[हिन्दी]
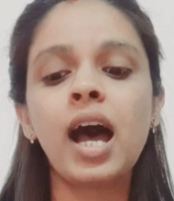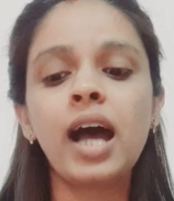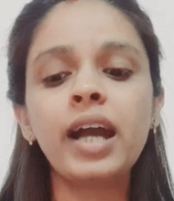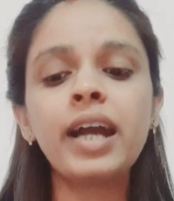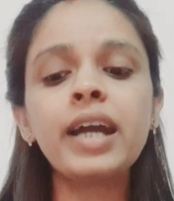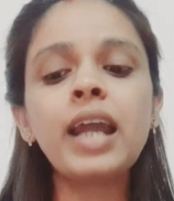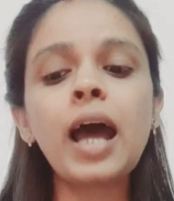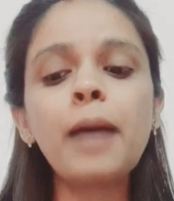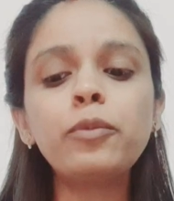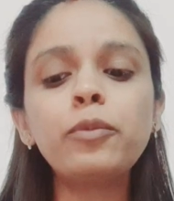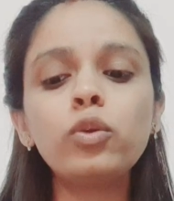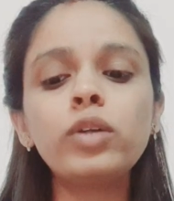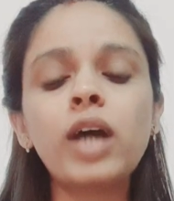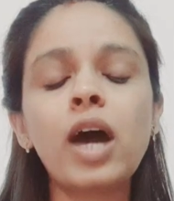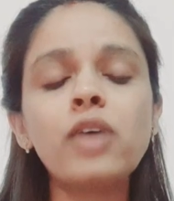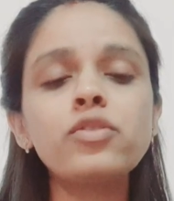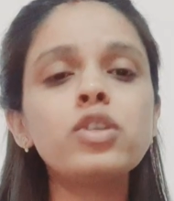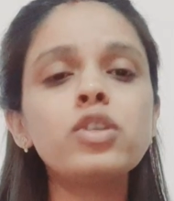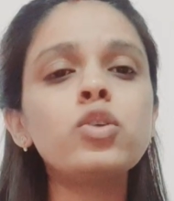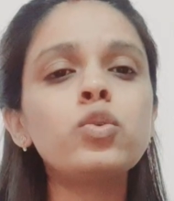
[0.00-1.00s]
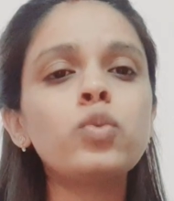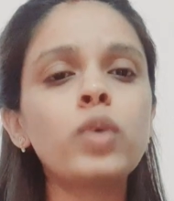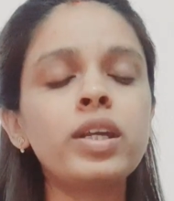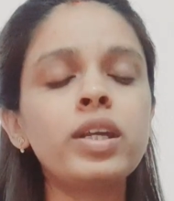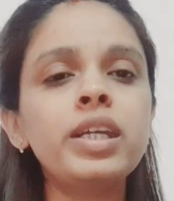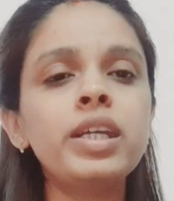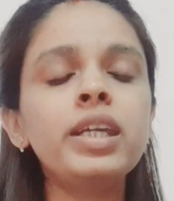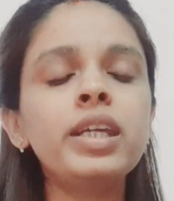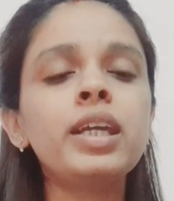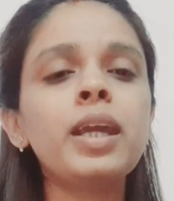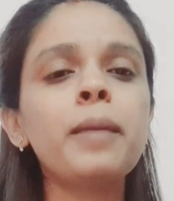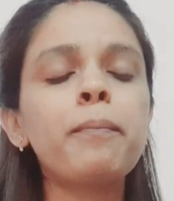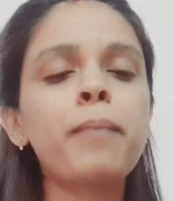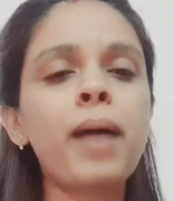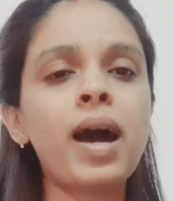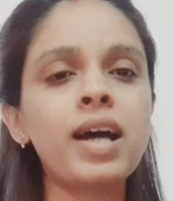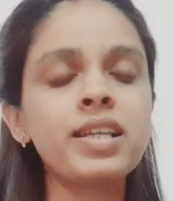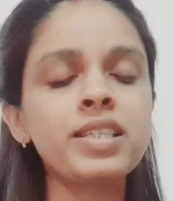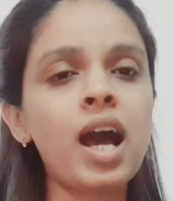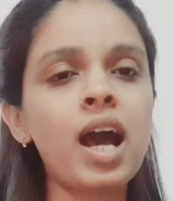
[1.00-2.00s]
अगर आप 2020 के
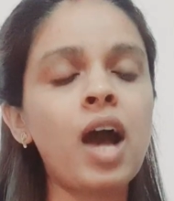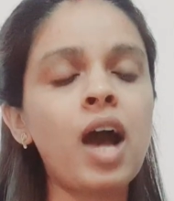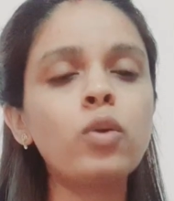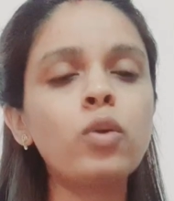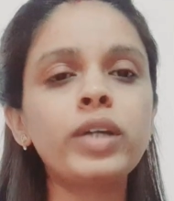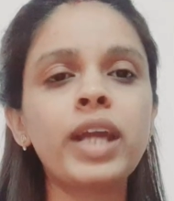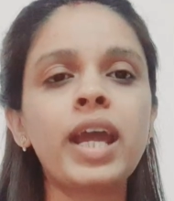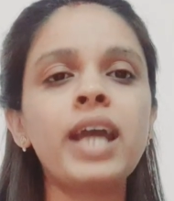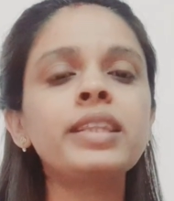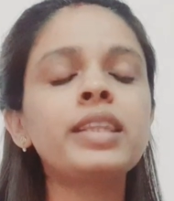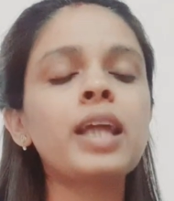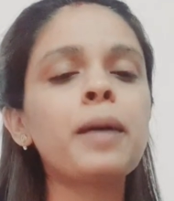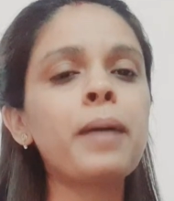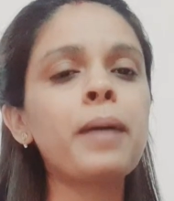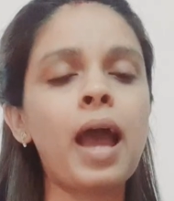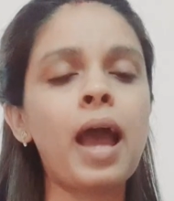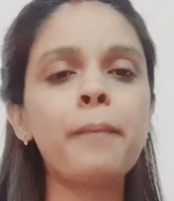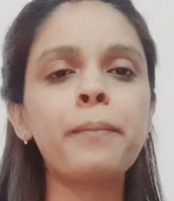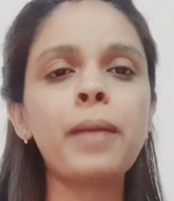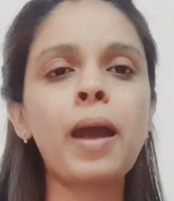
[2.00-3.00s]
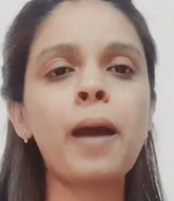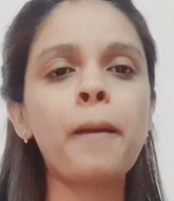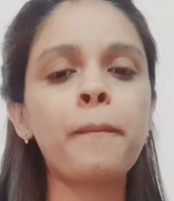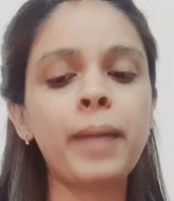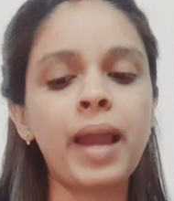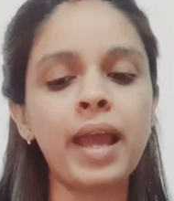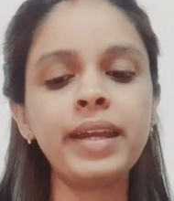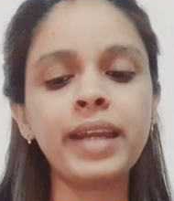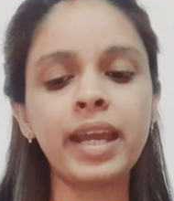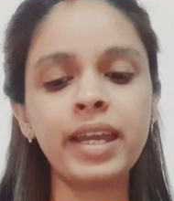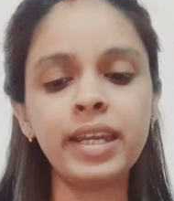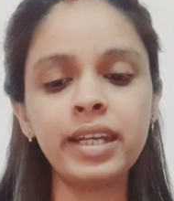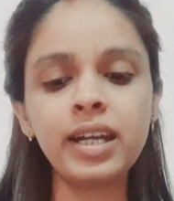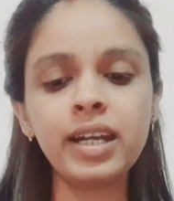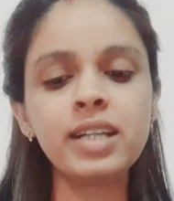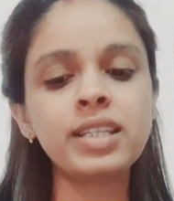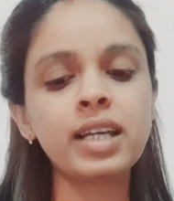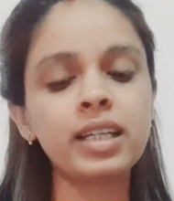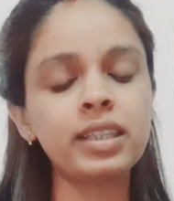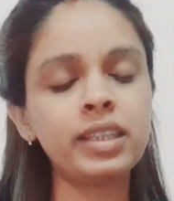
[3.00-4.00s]
पास आउट हैं तब यहाँ पे आप अप्लाई नहीं
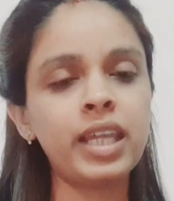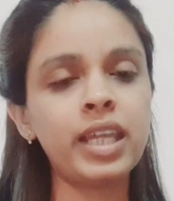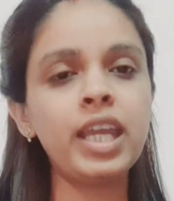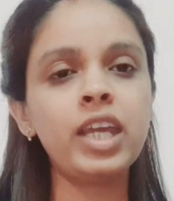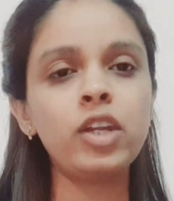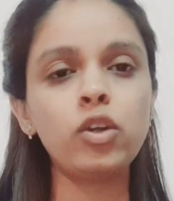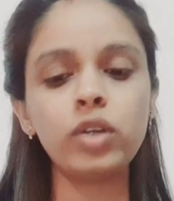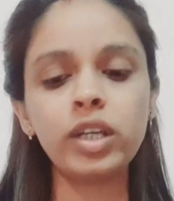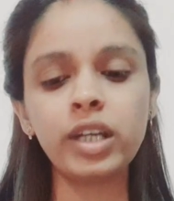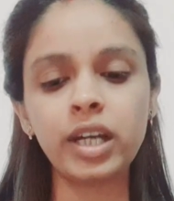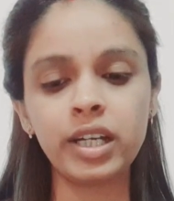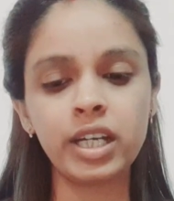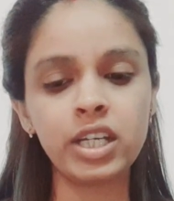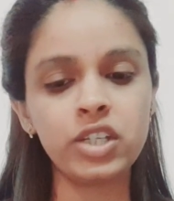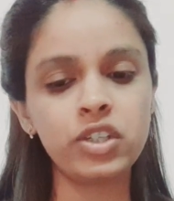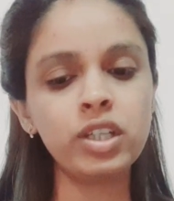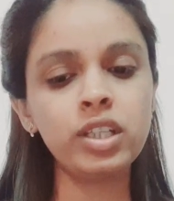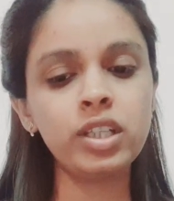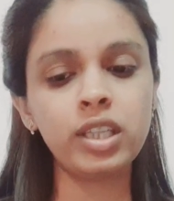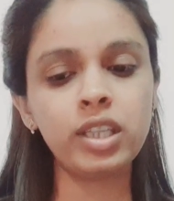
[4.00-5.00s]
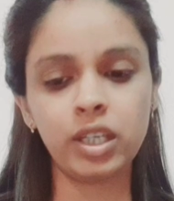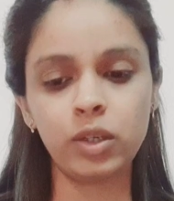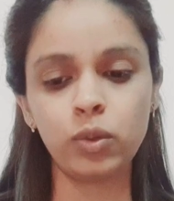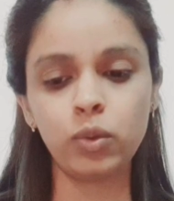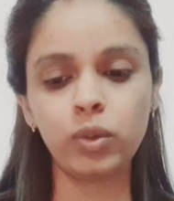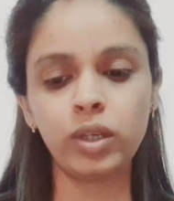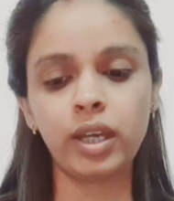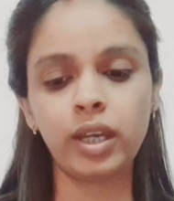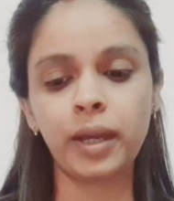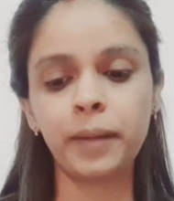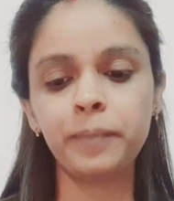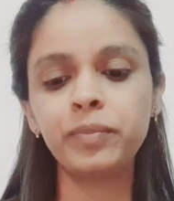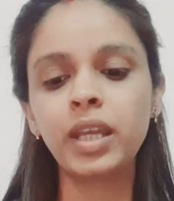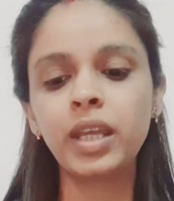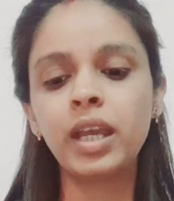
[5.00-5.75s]
कर सकते इन्होंने कंडीशन दी हुई है